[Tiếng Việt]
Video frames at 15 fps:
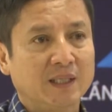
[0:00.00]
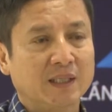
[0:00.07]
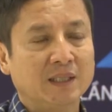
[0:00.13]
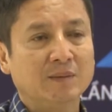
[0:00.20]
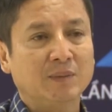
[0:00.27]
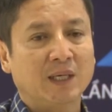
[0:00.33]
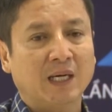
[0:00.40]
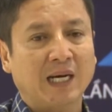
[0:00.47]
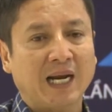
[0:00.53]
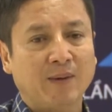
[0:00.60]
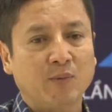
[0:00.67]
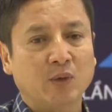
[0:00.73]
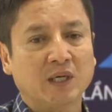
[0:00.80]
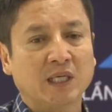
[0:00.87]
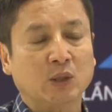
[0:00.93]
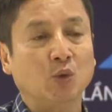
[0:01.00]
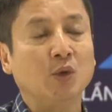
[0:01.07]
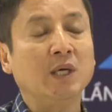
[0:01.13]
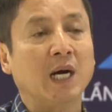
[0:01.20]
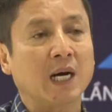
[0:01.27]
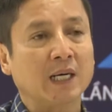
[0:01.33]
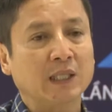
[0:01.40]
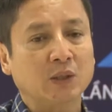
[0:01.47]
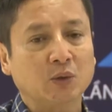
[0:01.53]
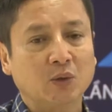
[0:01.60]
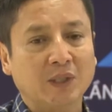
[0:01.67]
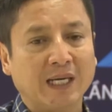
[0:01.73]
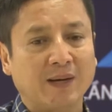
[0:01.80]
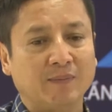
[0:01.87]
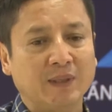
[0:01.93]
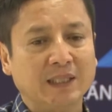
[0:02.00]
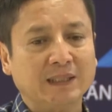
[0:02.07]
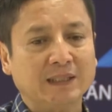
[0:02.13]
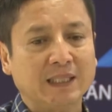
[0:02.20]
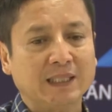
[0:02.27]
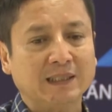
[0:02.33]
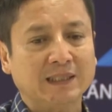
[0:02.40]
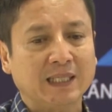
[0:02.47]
nhưng mà là một người thụ hưởng thì chúng tôi cảm thấy rất